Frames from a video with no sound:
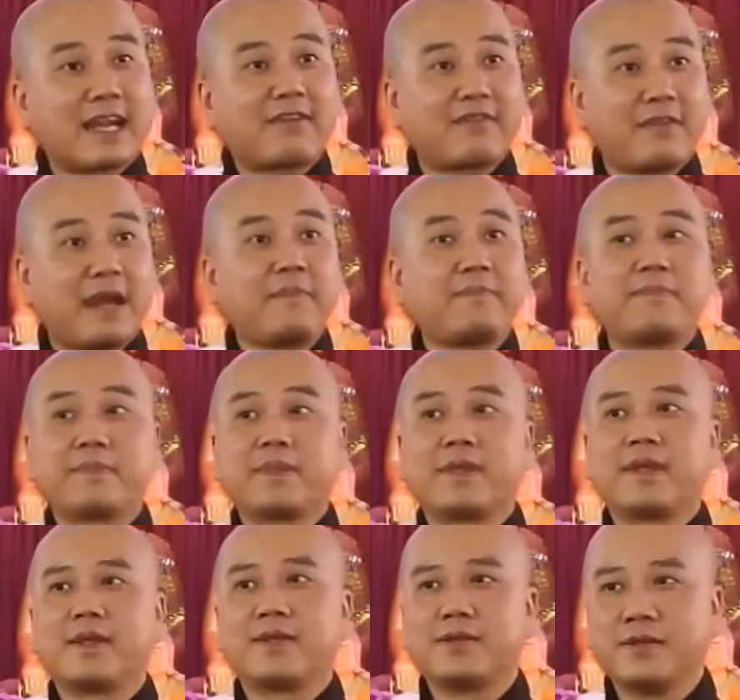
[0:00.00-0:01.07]
các pháp
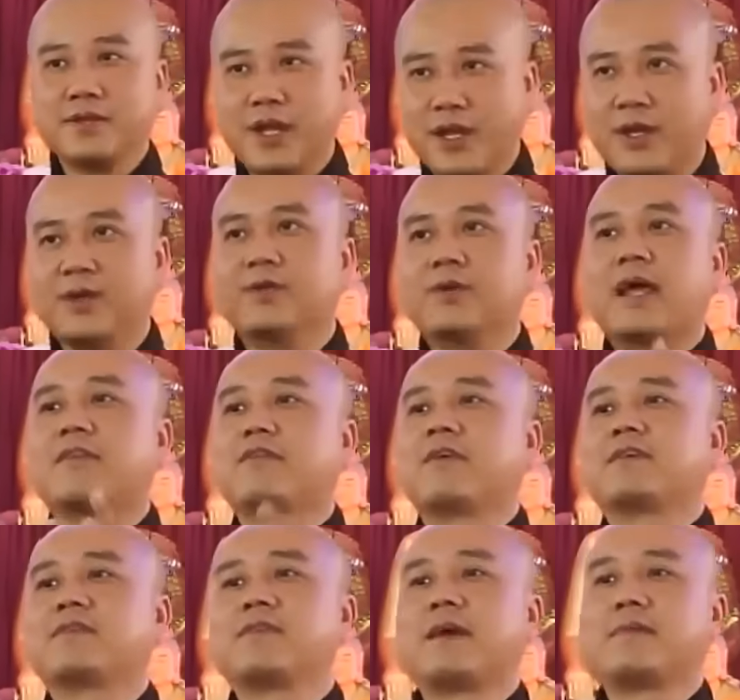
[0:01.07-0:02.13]
đều là
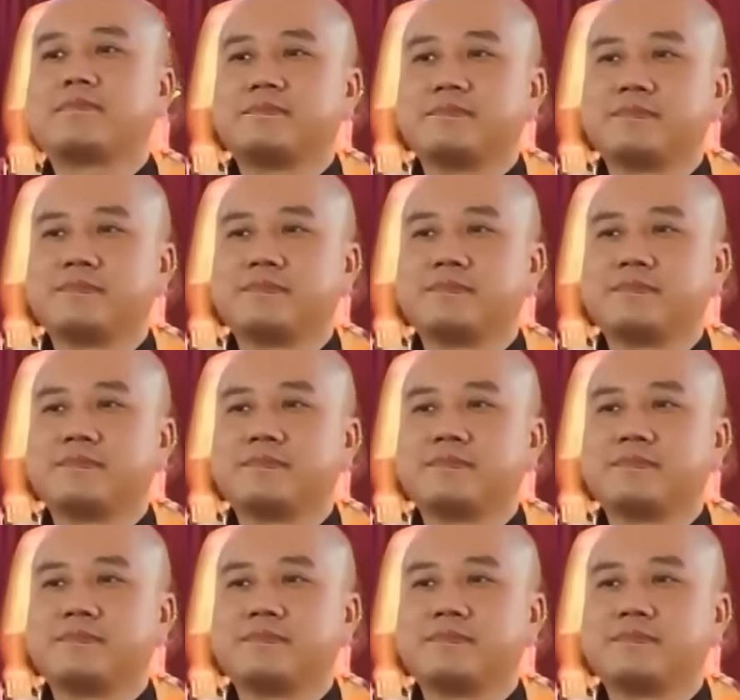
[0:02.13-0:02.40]
Phật pháp.